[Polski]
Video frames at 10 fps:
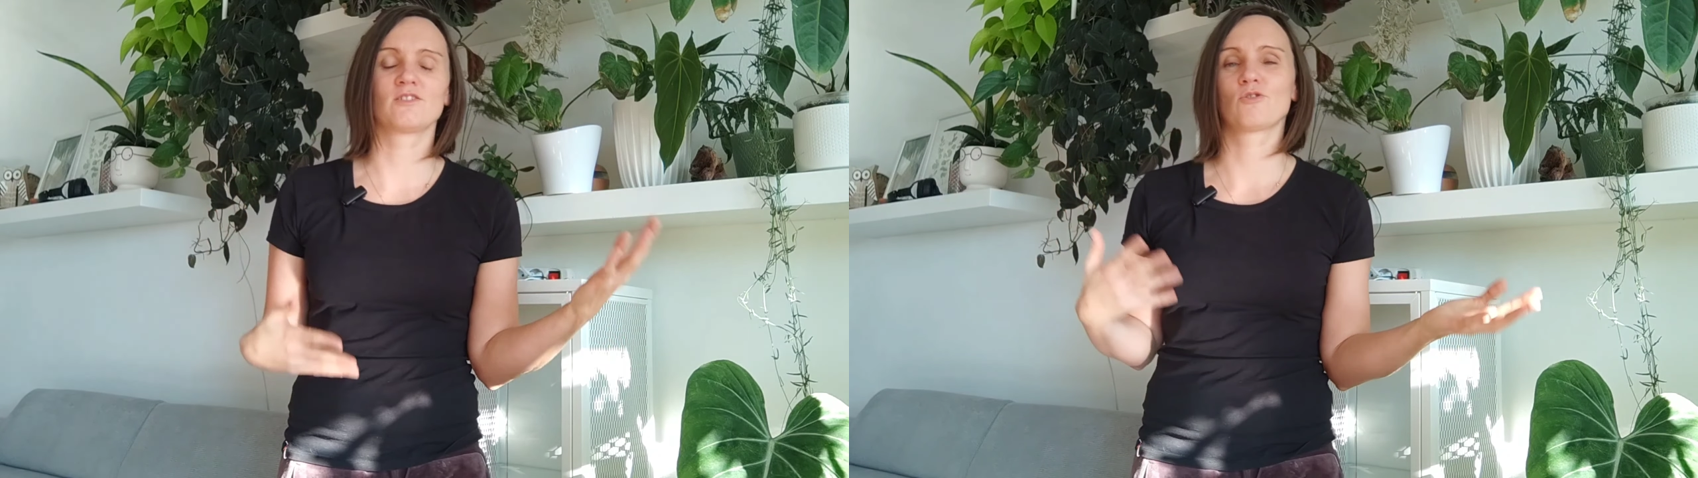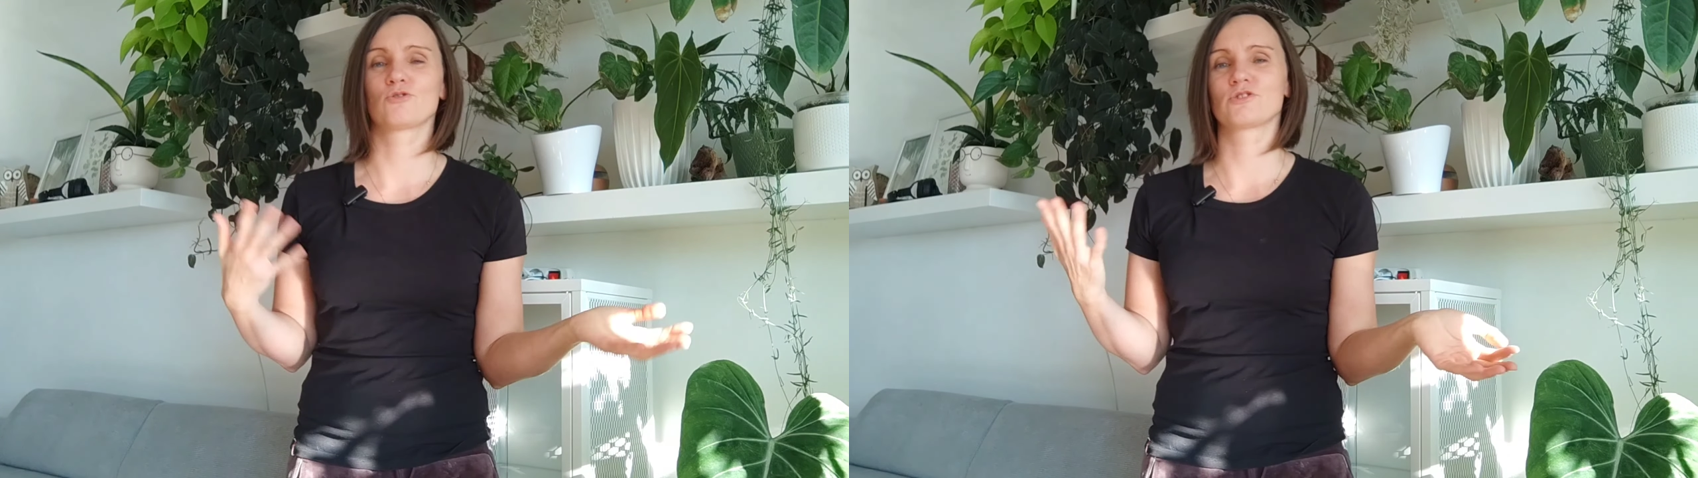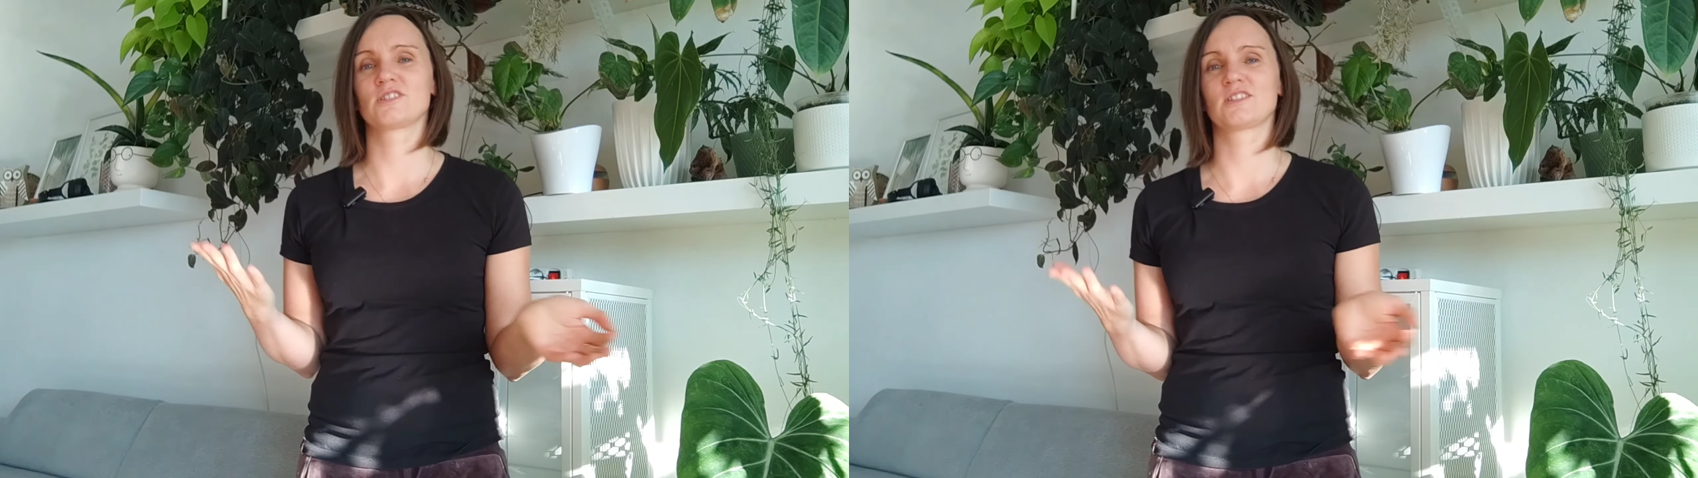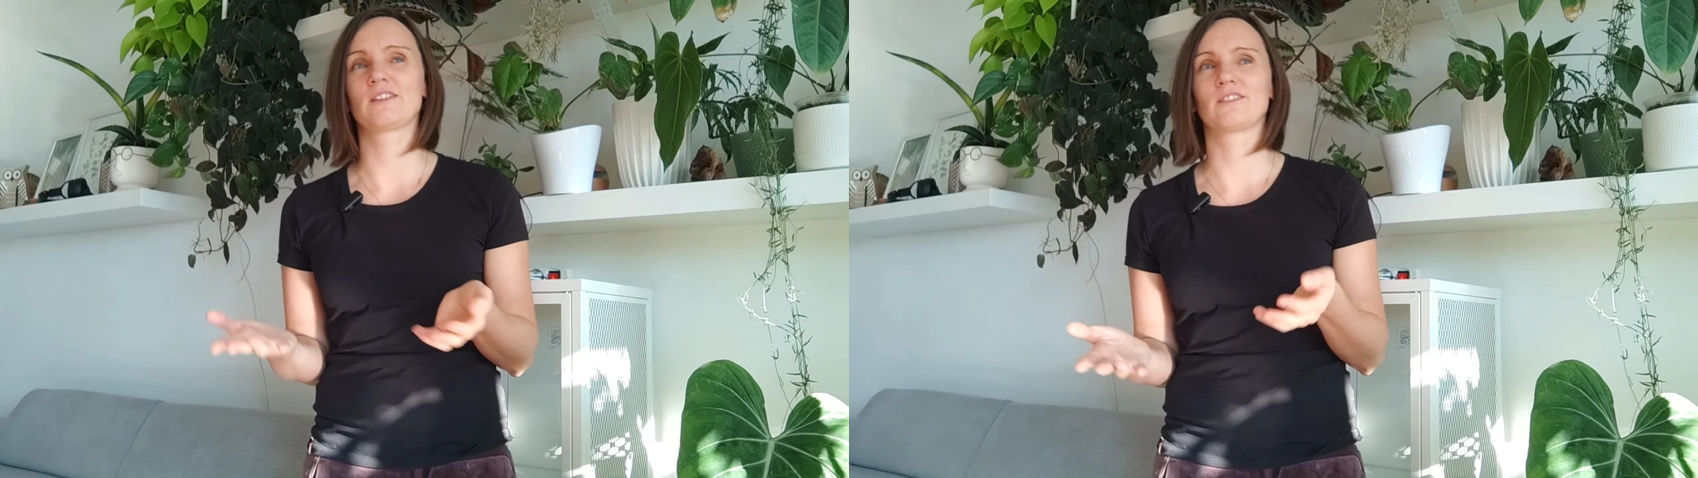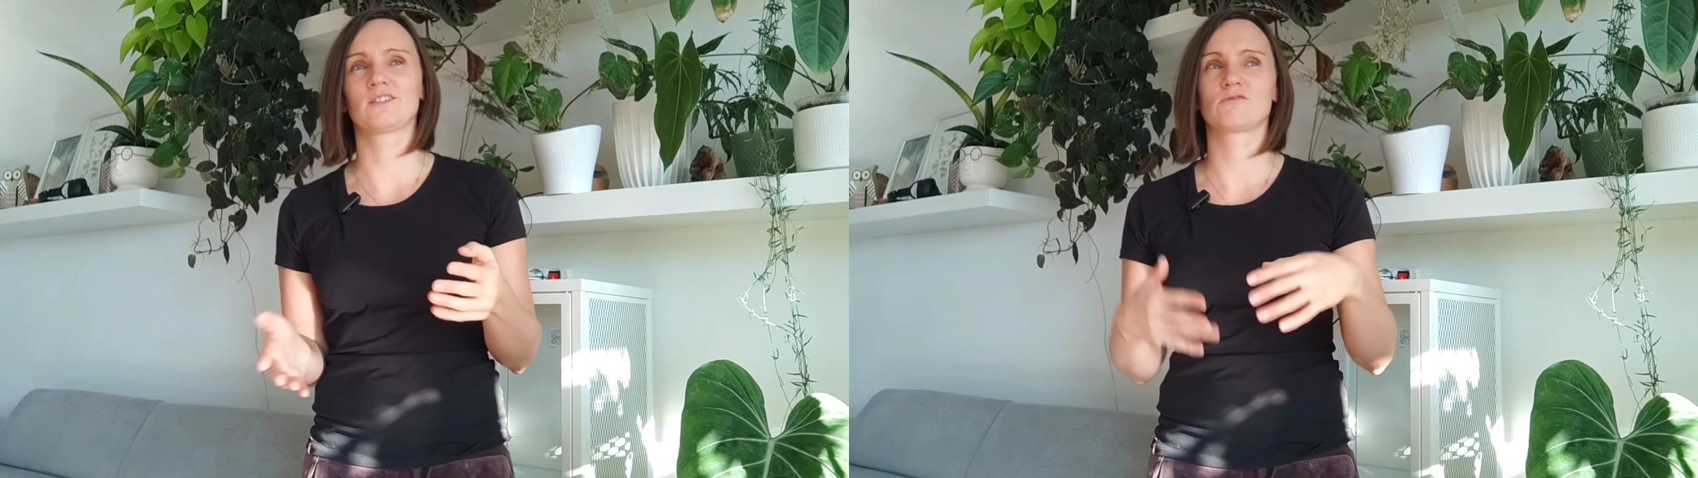
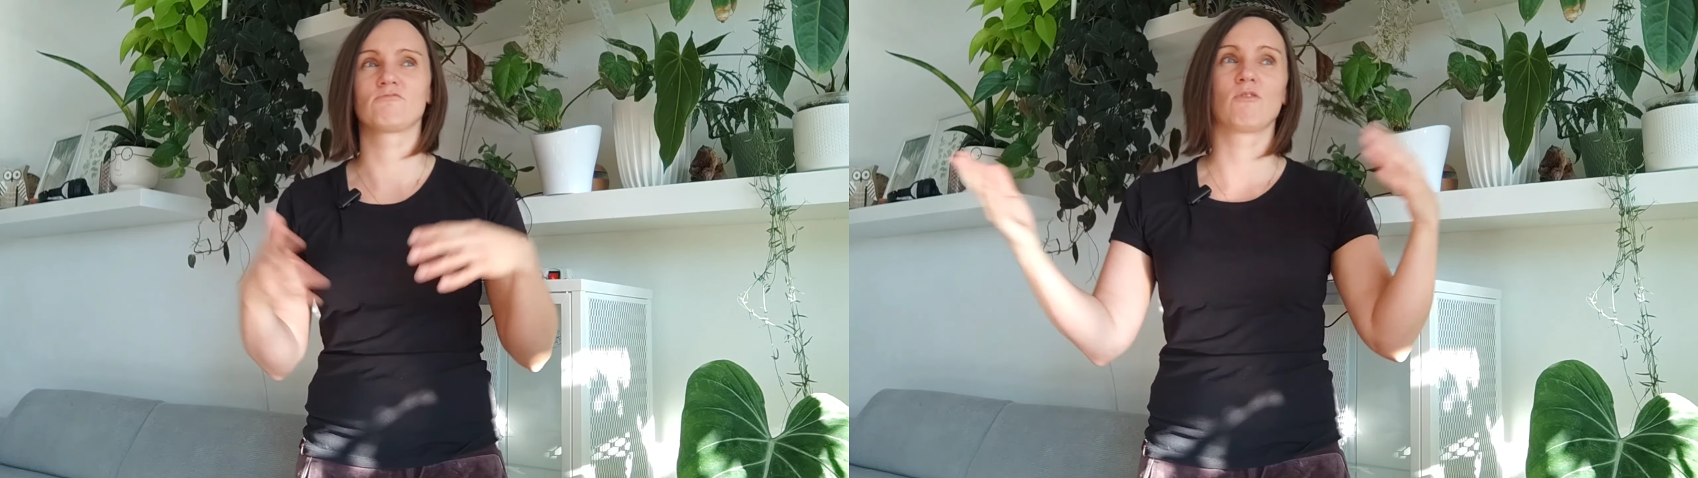niekorzystana z